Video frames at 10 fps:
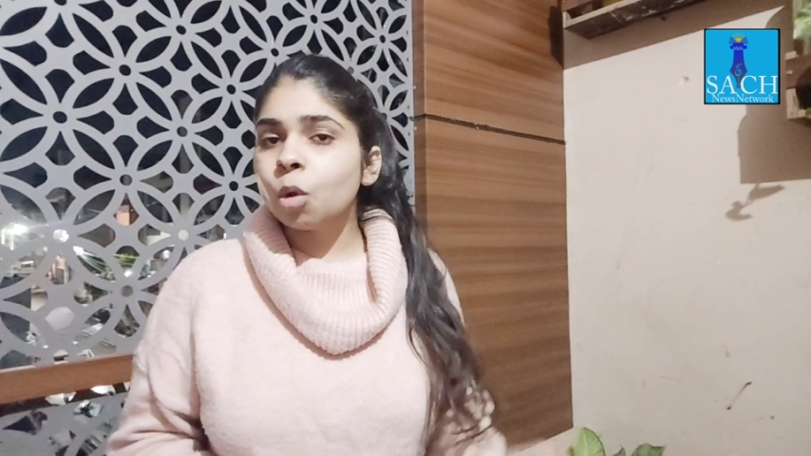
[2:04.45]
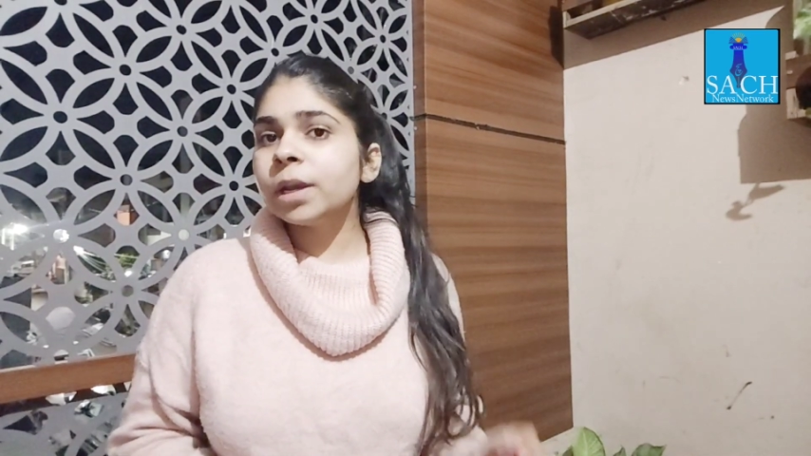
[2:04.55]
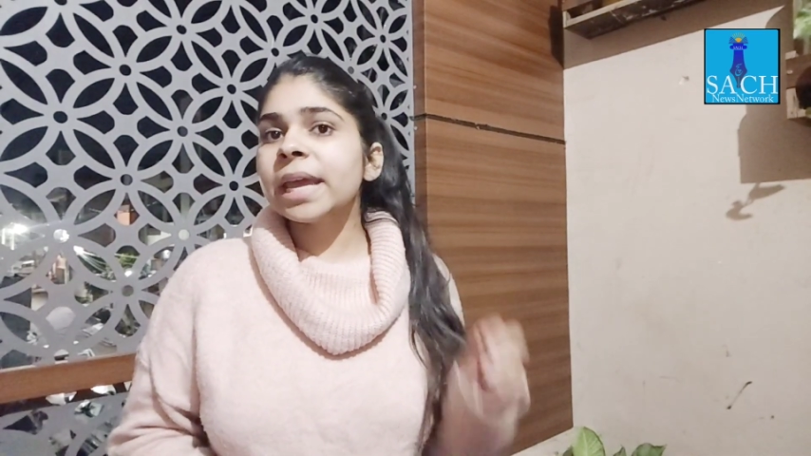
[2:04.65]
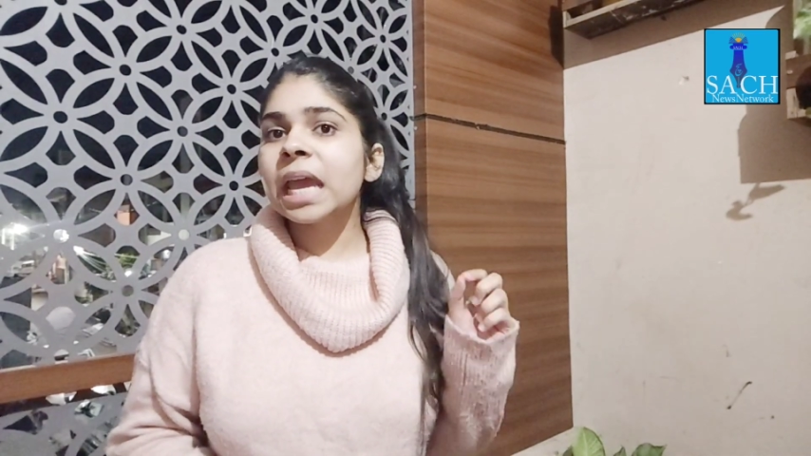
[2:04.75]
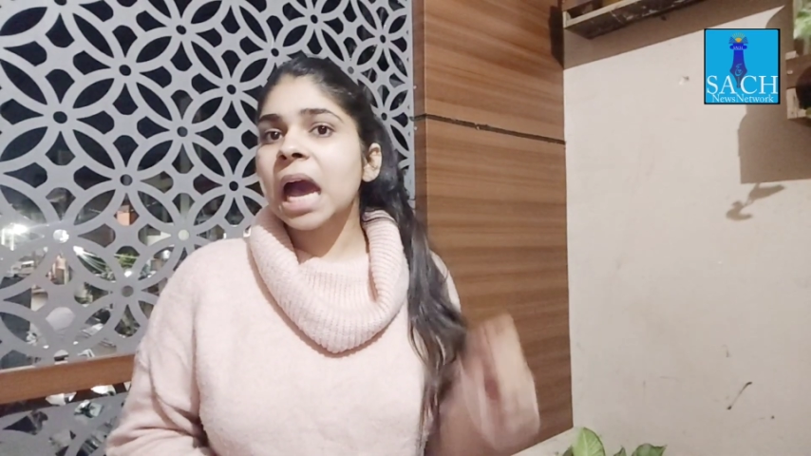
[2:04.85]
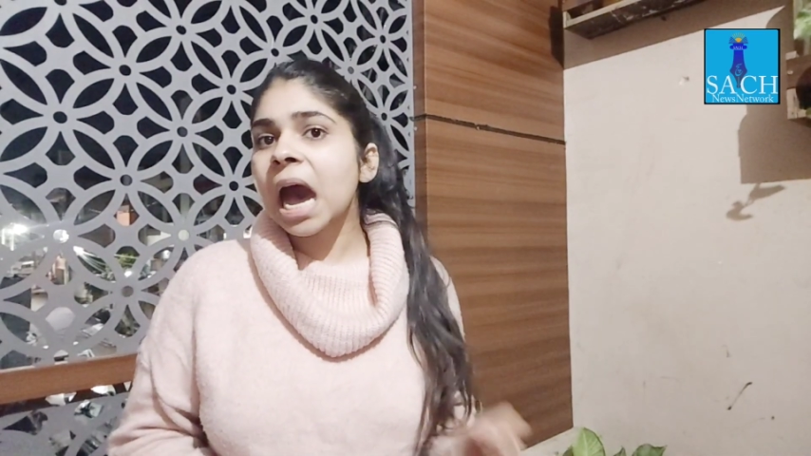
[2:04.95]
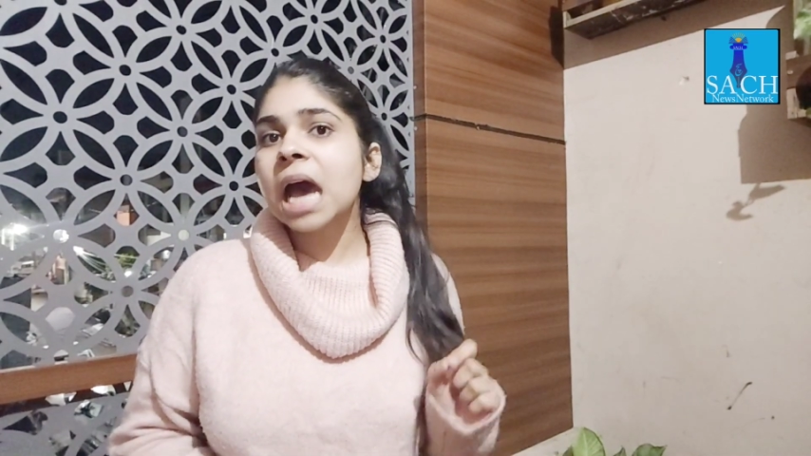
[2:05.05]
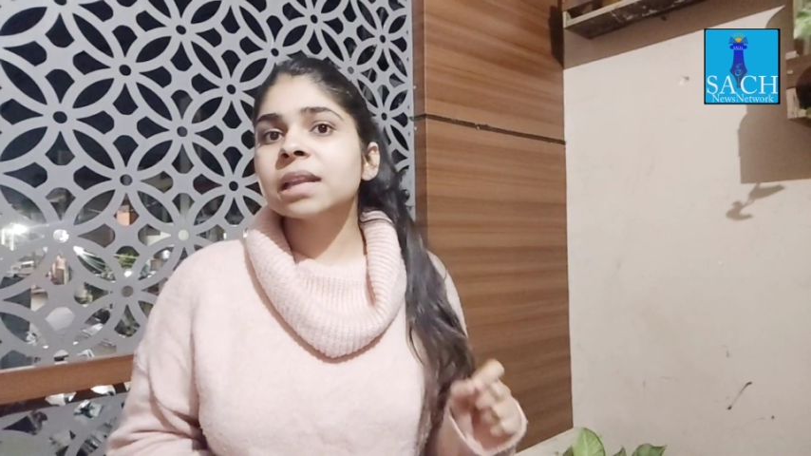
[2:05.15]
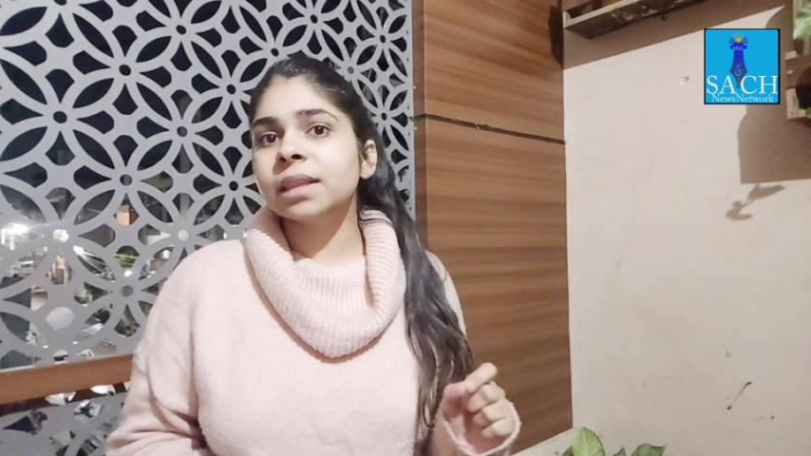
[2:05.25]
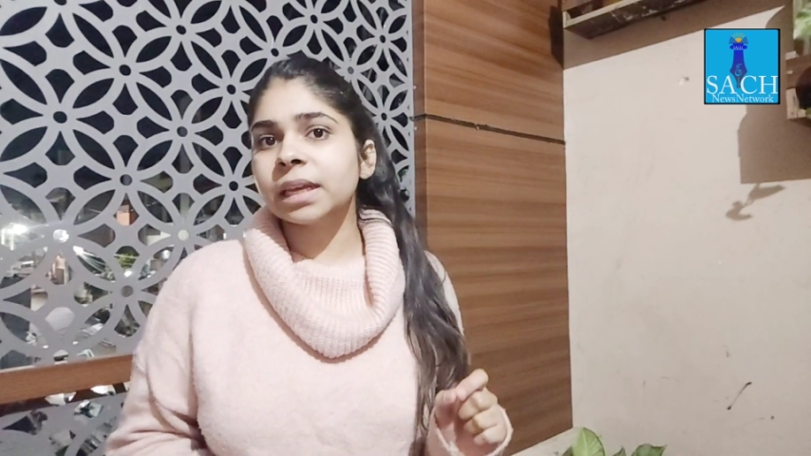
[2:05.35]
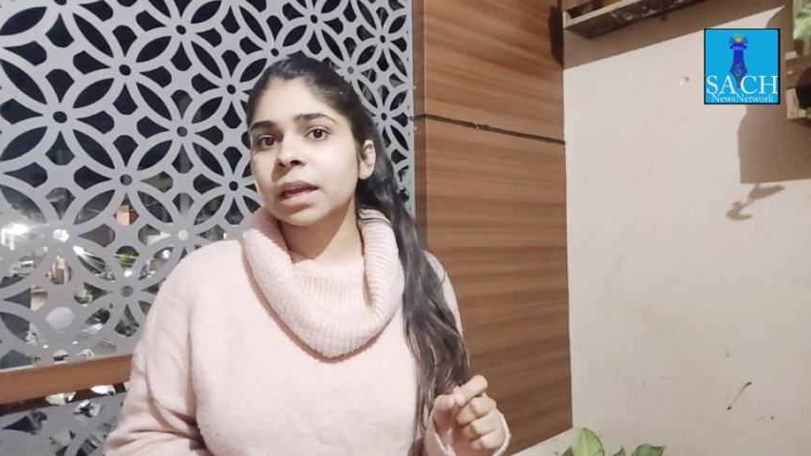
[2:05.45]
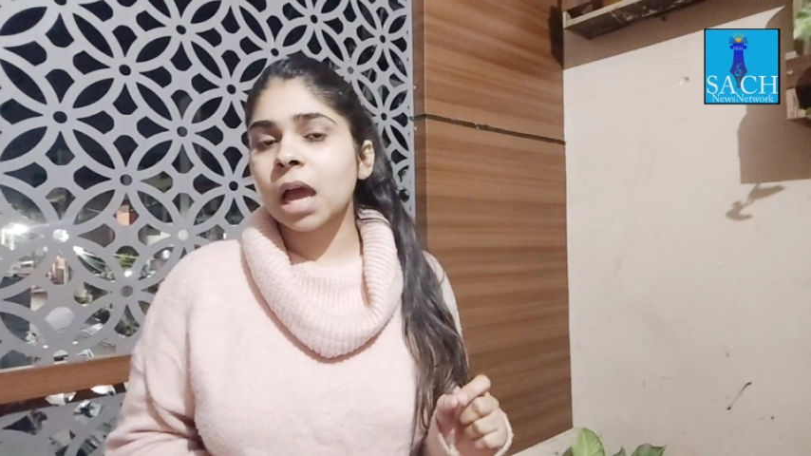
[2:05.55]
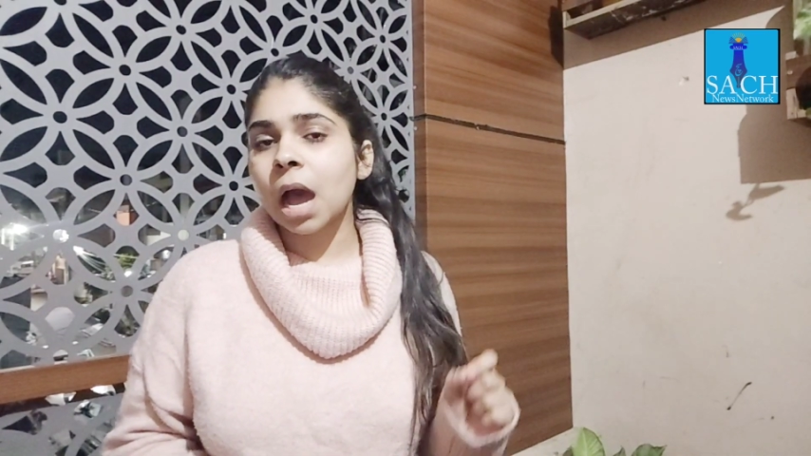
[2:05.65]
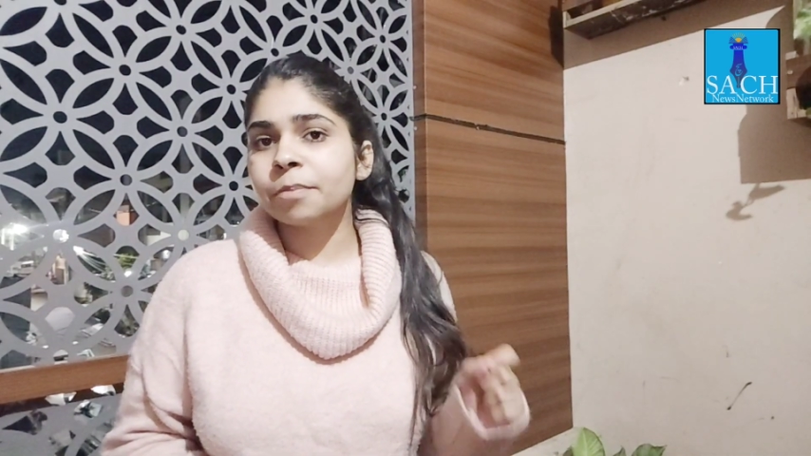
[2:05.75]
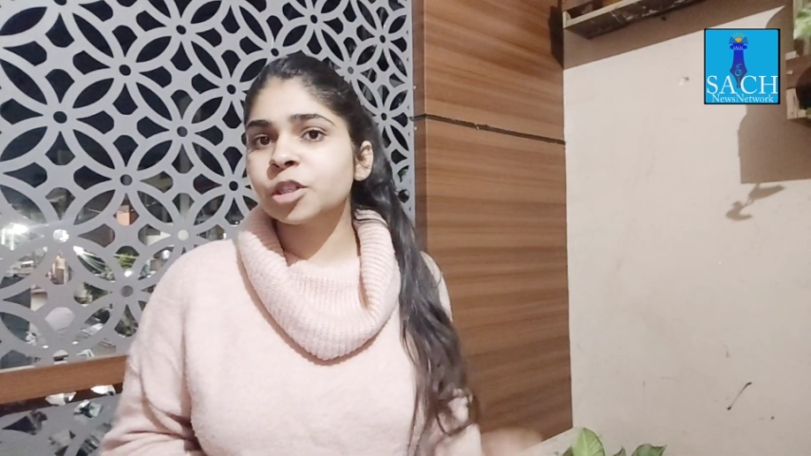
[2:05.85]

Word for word: उन्हें हर दिन अब